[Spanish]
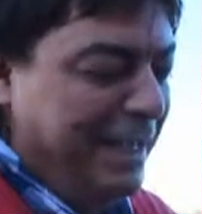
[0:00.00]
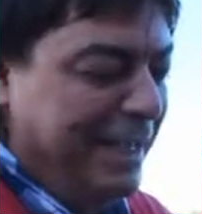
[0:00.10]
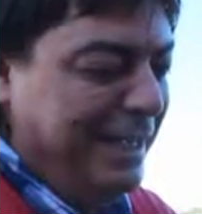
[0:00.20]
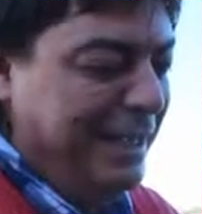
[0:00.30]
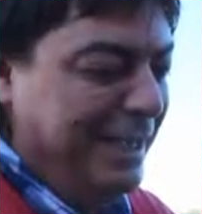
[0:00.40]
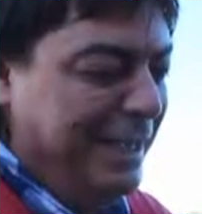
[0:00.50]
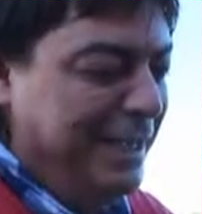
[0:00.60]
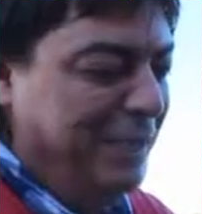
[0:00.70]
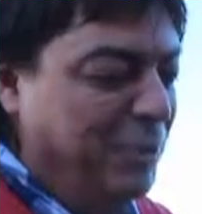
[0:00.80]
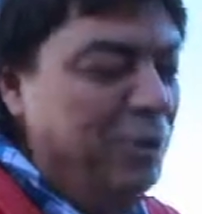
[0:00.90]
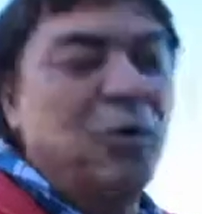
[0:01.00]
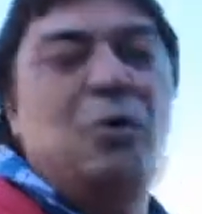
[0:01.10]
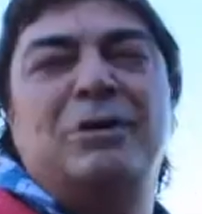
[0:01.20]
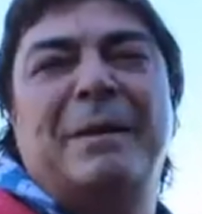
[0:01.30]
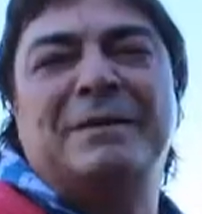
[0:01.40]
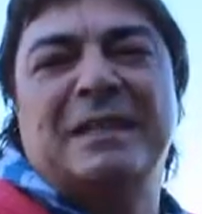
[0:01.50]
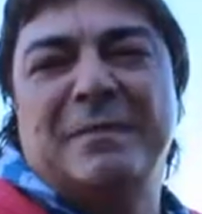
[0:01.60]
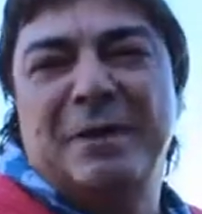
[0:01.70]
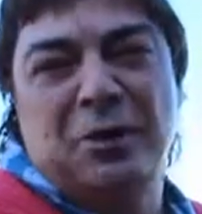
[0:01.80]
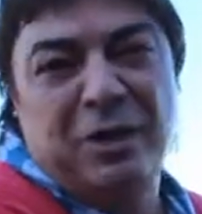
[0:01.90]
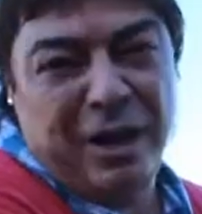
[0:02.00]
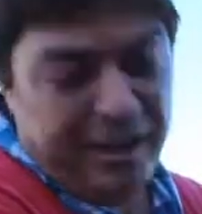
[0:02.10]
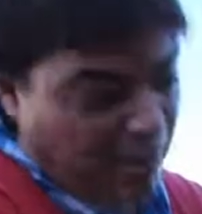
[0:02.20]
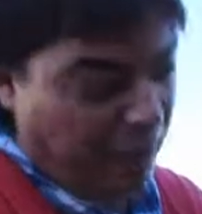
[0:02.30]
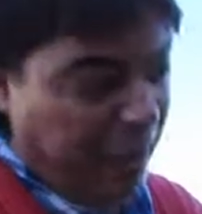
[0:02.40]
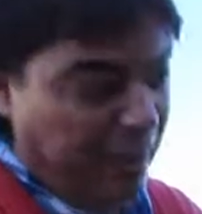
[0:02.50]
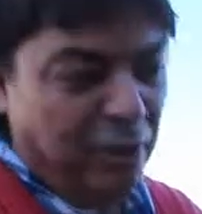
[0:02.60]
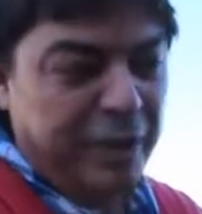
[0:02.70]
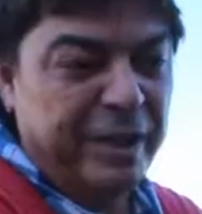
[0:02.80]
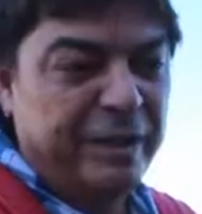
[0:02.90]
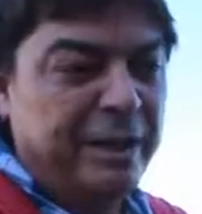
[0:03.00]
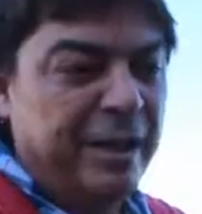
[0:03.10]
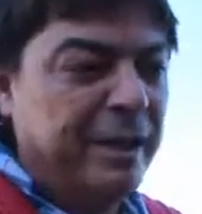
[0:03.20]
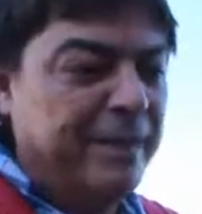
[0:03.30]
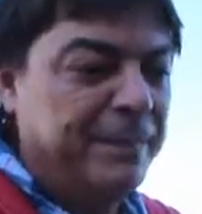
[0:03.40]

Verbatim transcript: Y, bueno, conjuntamente también con el, con el hijo de,